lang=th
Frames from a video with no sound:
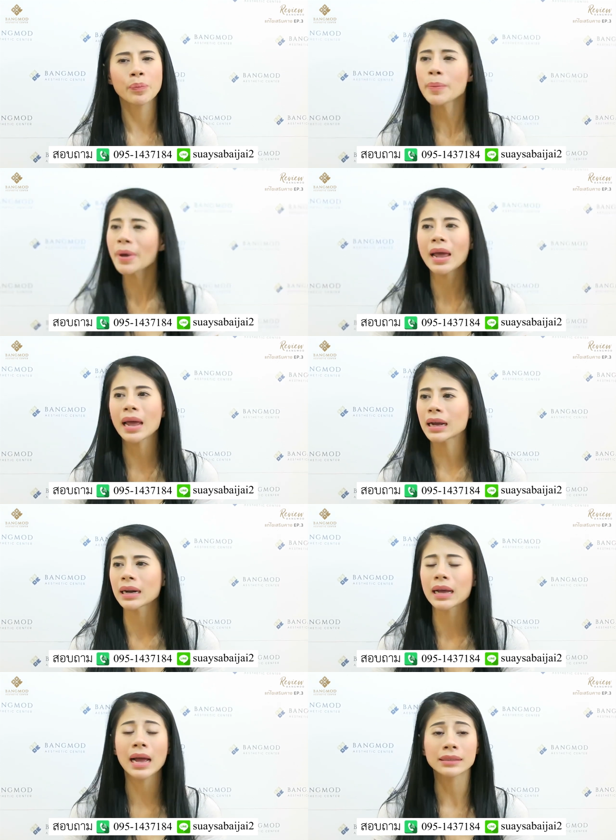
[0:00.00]
ไม่แพง
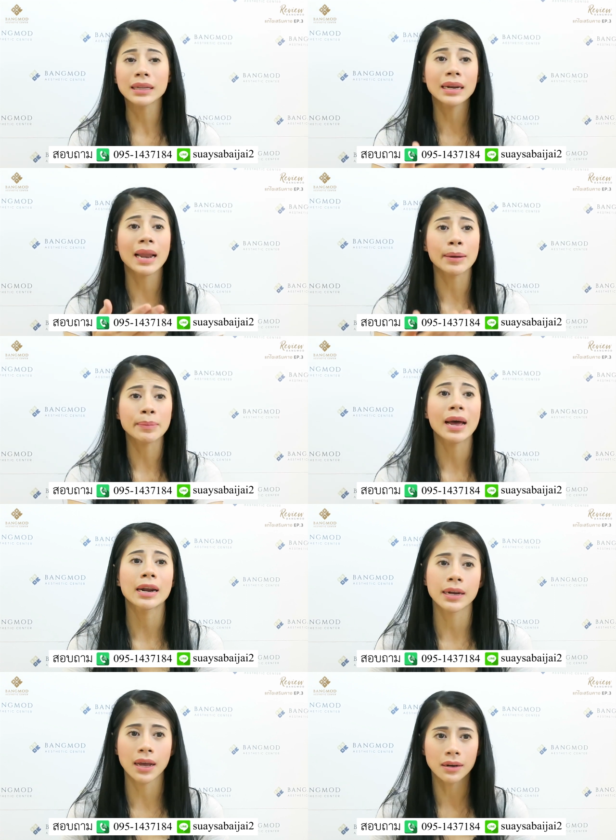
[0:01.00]
ราคาตั้งแต่หลักพั
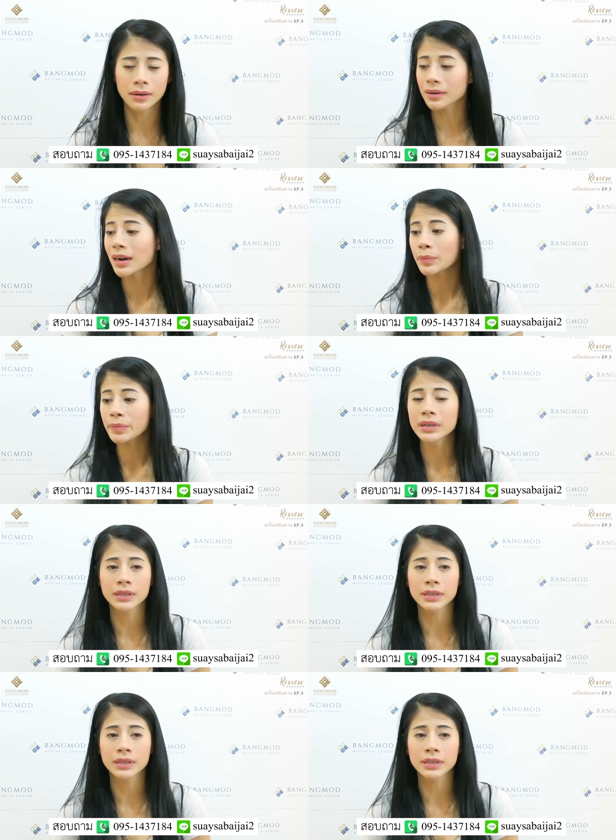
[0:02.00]
นอ่ะถึงหลักห